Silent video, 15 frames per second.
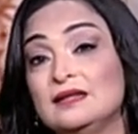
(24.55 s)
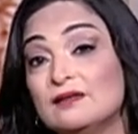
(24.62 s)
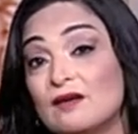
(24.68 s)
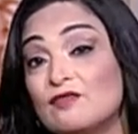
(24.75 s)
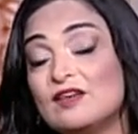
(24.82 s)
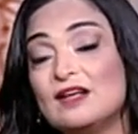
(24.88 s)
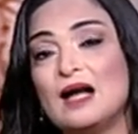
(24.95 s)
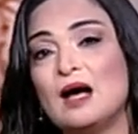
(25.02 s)

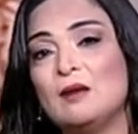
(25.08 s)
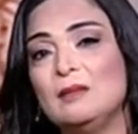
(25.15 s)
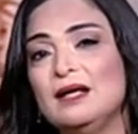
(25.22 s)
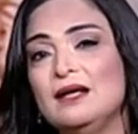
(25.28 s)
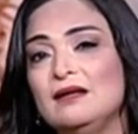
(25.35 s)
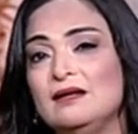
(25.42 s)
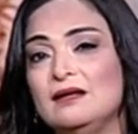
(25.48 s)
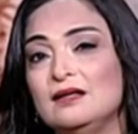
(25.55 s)
رفع
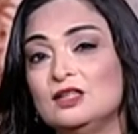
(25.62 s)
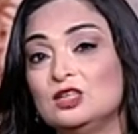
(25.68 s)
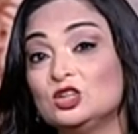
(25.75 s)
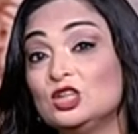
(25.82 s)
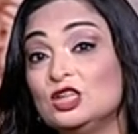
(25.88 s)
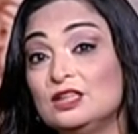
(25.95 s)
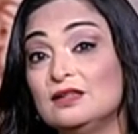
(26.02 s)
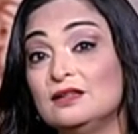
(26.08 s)
الأعمال
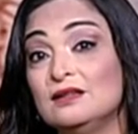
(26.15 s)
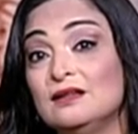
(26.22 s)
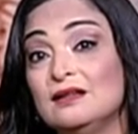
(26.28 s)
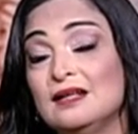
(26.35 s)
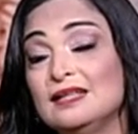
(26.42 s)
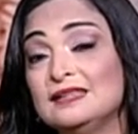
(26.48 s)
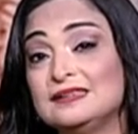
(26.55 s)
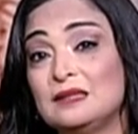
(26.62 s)
شيء
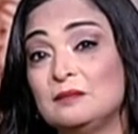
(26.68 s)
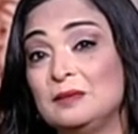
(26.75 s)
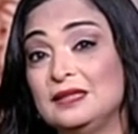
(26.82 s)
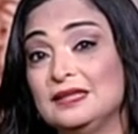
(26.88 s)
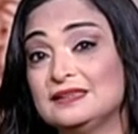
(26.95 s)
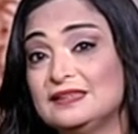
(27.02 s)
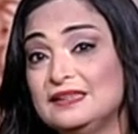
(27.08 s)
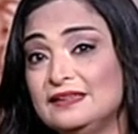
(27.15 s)
ليس
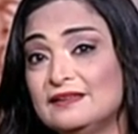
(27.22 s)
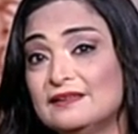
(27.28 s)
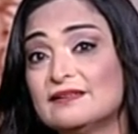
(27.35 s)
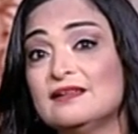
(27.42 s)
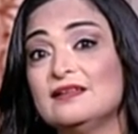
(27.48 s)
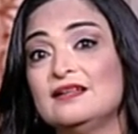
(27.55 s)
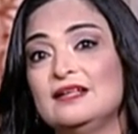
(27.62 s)
باليسير